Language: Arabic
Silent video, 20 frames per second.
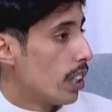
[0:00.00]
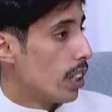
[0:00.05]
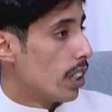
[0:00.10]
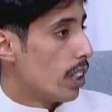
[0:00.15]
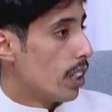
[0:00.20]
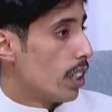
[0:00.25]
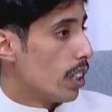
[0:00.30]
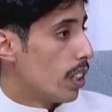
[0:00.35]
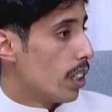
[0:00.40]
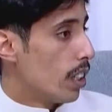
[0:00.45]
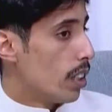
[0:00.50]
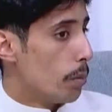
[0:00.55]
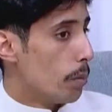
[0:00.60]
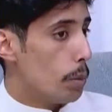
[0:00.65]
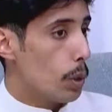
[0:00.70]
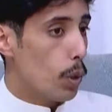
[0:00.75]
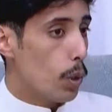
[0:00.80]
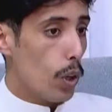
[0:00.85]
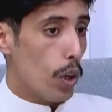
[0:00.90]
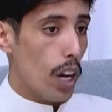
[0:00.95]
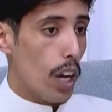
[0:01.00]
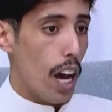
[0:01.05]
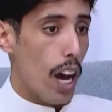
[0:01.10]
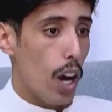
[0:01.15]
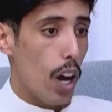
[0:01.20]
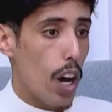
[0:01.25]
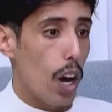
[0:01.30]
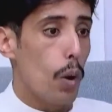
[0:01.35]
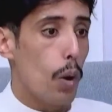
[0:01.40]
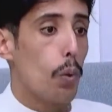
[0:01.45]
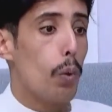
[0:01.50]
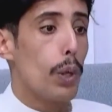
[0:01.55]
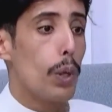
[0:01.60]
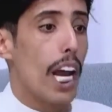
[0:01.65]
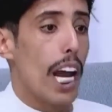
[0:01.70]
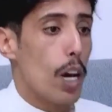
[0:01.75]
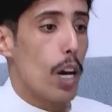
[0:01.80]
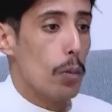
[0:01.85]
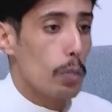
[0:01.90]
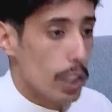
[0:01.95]
صح بيقول
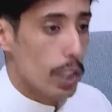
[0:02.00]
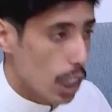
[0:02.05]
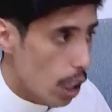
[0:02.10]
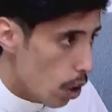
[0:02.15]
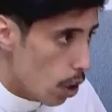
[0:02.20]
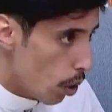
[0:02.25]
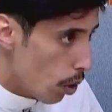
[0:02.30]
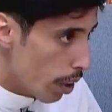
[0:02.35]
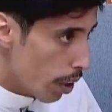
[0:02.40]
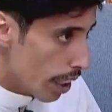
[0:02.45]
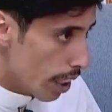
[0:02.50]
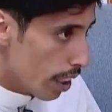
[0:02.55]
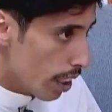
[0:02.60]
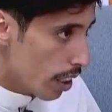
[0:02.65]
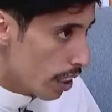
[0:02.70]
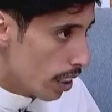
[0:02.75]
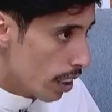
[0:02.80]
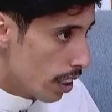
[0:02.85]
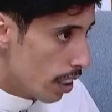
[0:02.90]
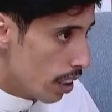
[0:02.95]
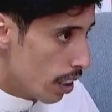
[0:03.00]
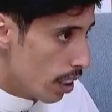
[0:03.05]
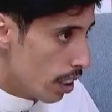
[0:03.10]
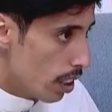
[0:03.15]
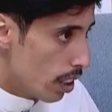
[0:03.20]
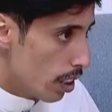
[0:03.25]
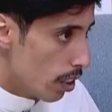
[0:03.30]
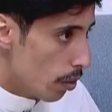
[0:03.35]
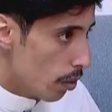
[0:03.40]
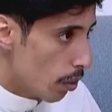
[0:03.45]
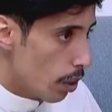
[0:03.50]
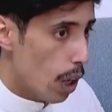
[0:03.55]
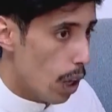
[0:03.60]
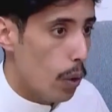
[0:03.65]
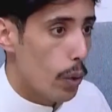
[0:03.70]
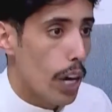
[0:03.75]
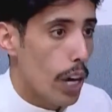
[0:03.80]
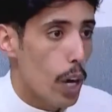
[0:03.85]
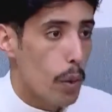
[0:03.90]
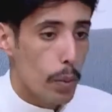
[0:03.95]
خوياي هم يطلعوني صح ولا
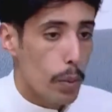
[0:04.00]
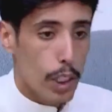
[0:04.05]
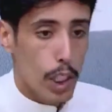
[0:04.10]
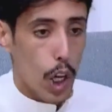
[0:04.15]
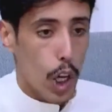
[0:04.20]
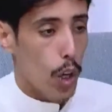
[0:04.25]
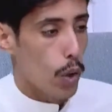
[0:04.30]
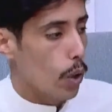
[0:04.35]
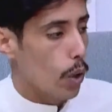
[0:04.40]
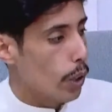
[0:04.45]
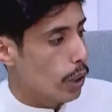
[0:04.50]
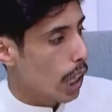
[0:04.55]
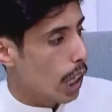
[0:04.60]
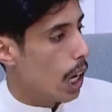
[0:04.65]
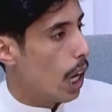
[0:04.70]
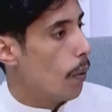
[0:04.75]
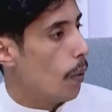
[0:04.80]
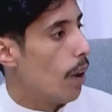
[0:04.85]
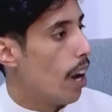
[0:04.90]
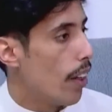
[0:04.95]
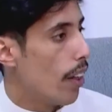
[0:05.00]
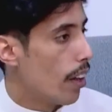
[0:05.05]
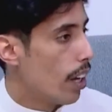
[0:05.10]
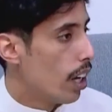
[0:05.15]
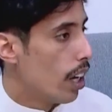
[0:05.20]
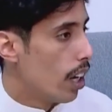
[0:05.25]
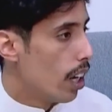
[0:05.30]
خوياي هم يدخلوني يطلعوا هذا